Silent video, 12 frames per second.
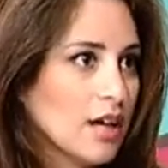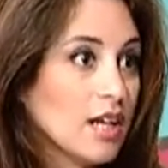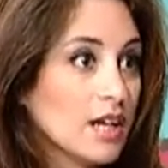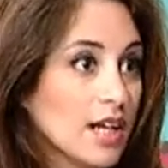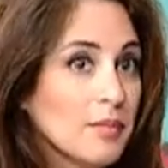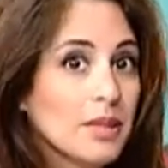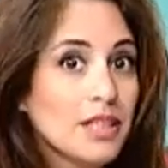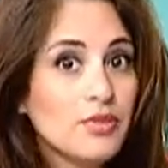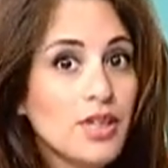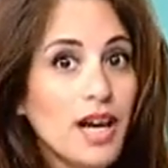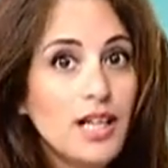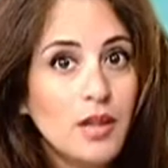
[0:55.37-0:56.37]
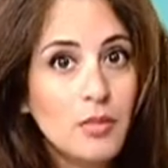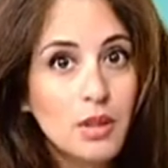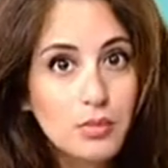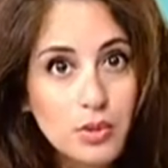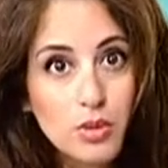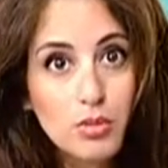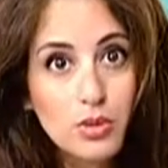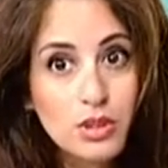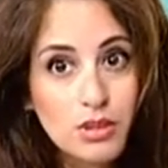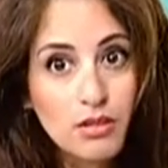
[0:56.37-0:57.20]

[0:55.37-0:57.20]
هلا كمان في عالم اللي بتربط